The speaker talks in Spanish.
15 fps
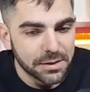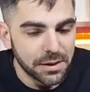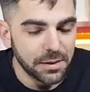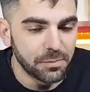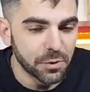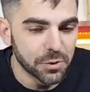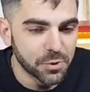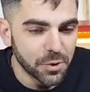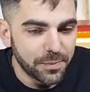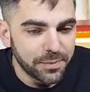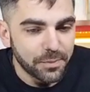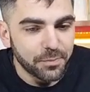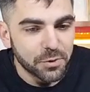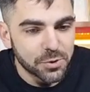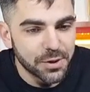Sí, por, suerte
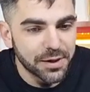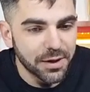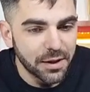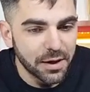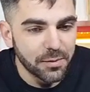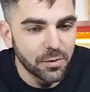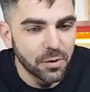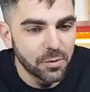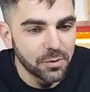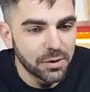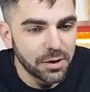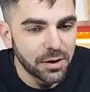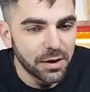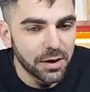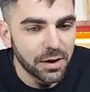por suerte tenemos
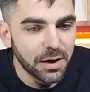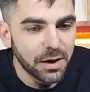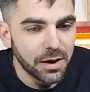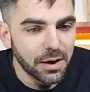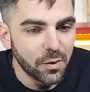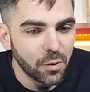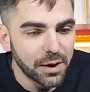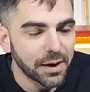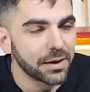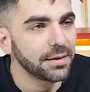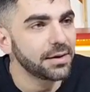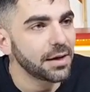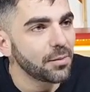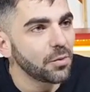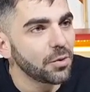eh, una
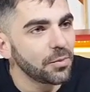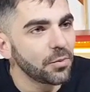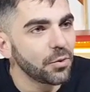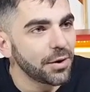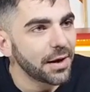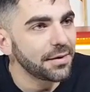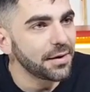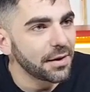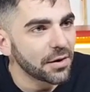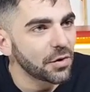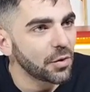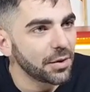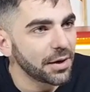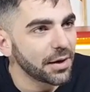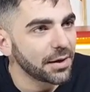cantidad muy, muy grande de
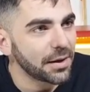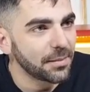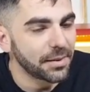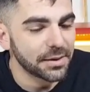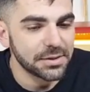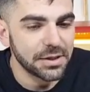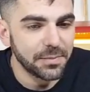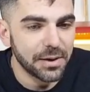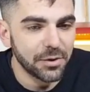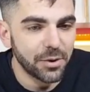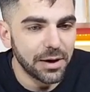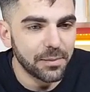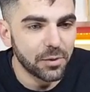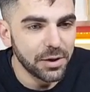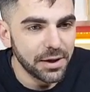jóvenes que están participando
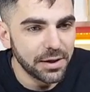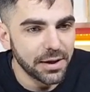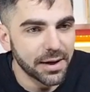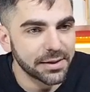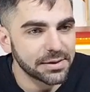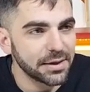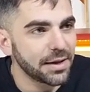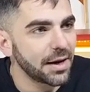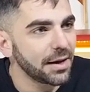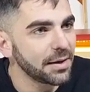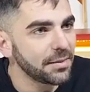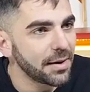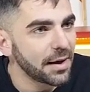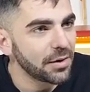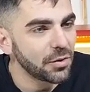en la política, que se están
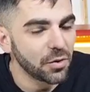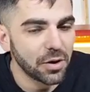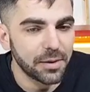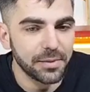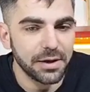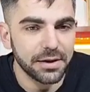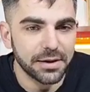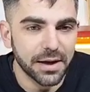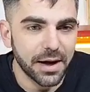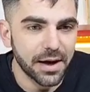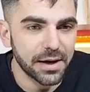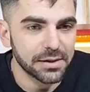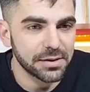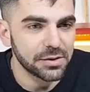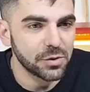animando a
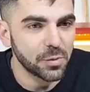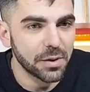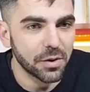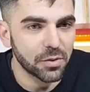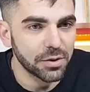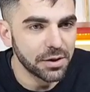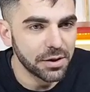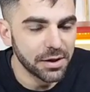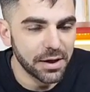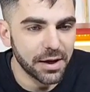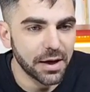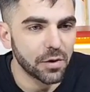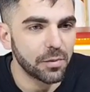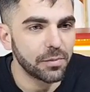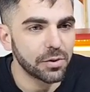militar, se suman con
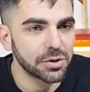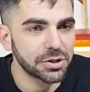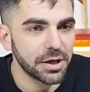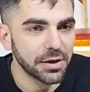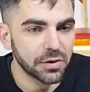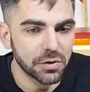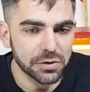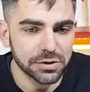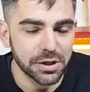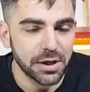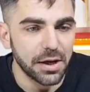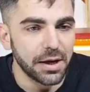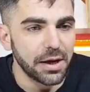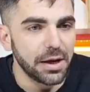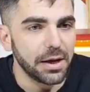ideas, con proyectos.
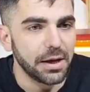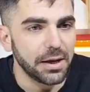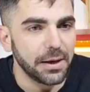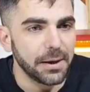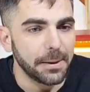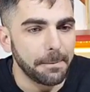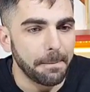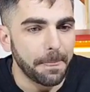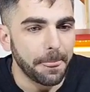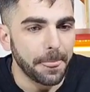Eh,